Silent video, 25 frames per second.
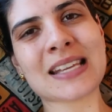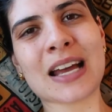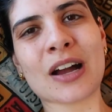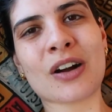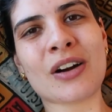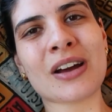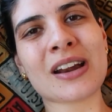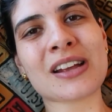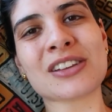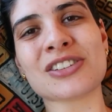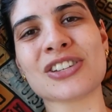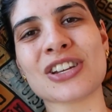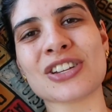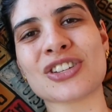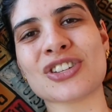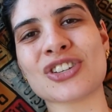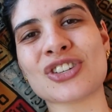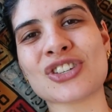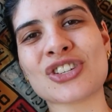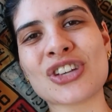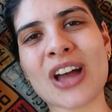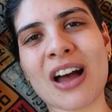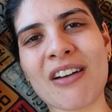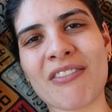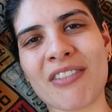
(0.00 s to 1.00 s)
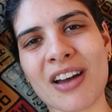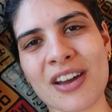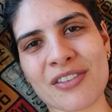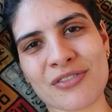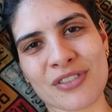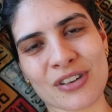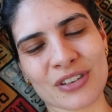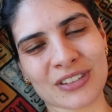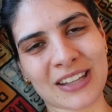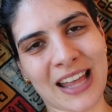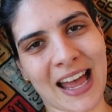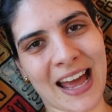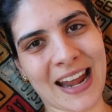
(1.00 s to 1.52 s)
agora a gente já vai
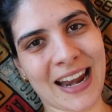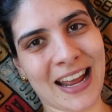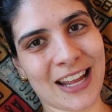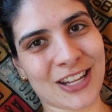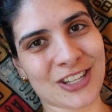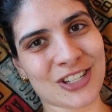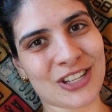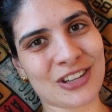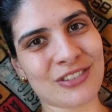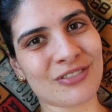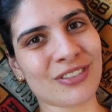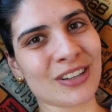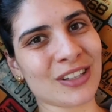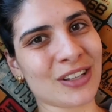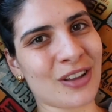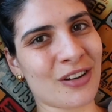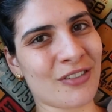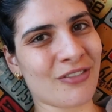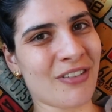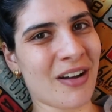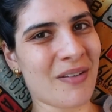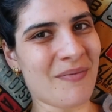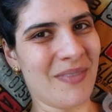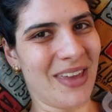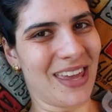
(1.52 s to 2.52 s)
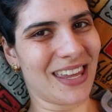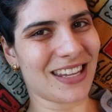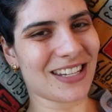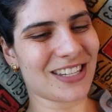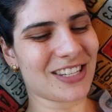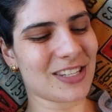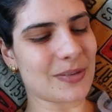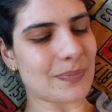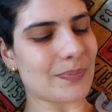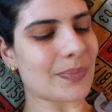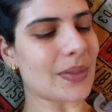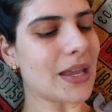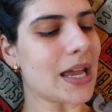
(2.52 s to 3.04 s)
voltar ativa
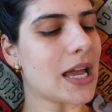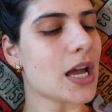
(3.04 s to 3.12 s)
novamente.